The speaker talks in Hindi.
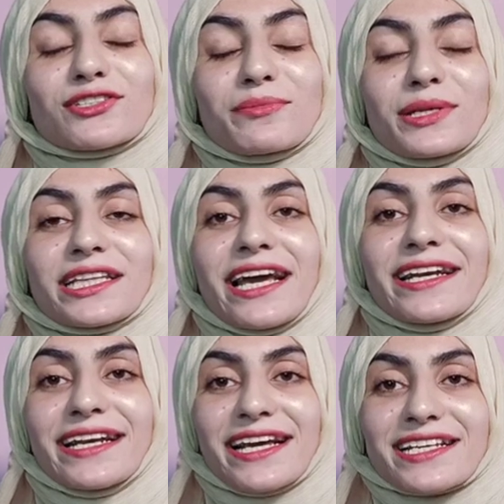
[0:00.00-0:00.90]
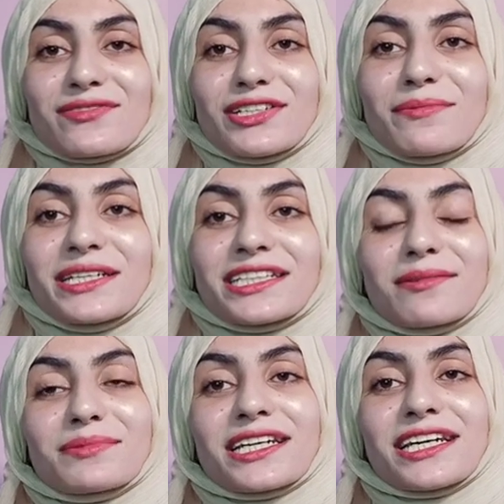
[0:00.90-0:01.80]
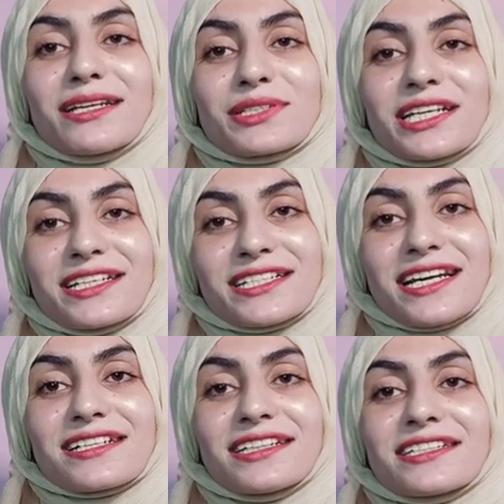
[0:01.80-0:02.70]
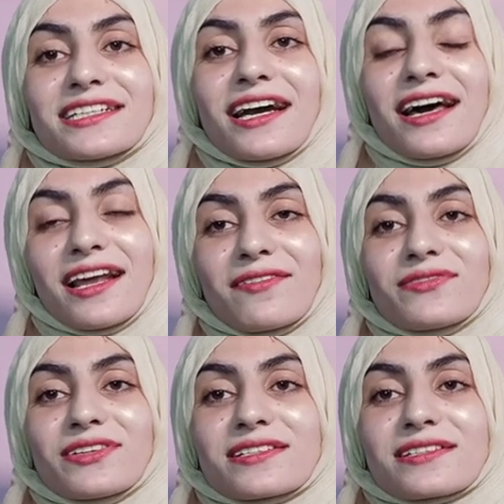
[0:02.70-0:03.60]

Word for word: सो मिलते हैं नेक्स्ट वीडियो में तब तक के लिए मुझे इजाज़त दीजिए अल्लाह